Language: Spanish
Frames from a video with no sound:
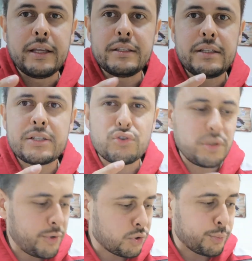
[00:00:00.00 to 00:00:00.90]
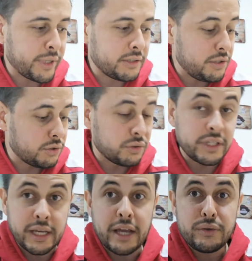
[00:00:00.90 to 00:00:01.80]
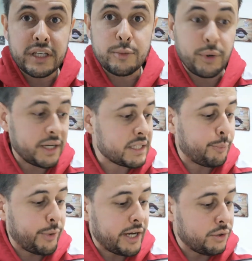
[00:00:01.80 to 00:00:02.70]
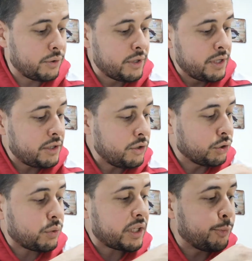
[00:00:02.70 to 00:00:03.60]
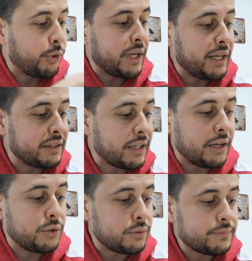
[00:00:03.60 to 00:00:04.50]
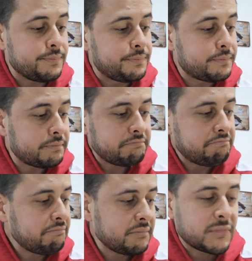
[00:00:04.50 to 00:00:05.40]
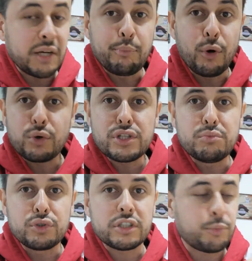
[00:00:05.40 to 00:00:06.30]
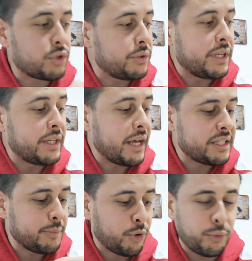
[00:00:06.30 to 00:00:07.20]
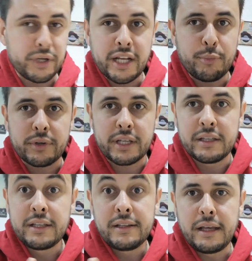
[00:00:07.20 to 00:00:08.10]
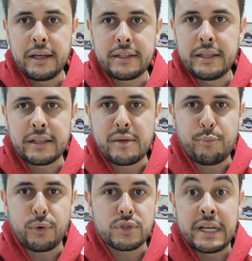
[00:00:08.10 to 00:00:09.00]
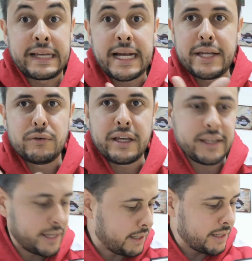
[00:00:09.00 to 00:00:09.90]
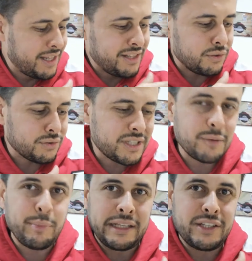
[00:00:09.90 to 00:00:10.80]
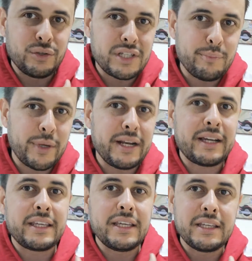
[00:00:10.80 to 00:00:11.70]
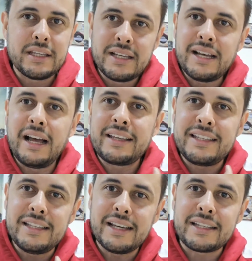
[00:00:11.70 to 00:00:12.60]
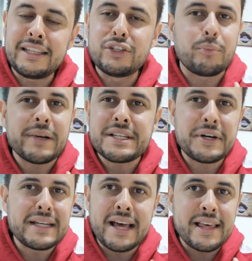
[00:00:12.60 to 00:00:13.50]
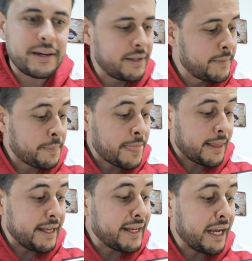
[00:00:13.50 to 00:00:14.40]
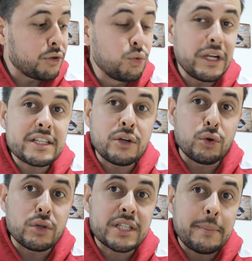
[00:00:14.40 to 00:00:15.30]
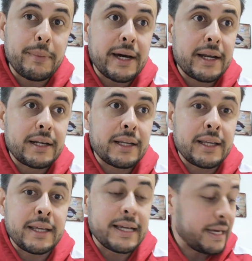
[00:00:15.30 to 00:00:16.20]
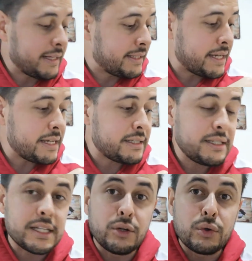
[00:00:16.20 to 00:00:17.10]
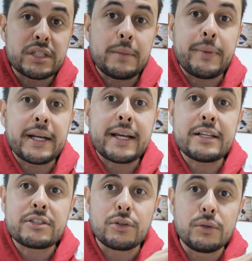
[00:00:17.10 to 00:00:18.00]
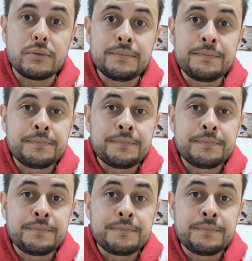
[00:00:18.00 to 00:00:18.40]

Es de esos típicos partidos donde hay un equipo agazapado y otro equipo adelantado, tampoco sin muchas posibilidades de proponer, porque a Equidad tampoco se le cae una idea. Entonces el partido siempre era aquí, aquí, aquí, no pasaba nada. En algunas se logró escapar eh, Garcés y se logró escapar Castro.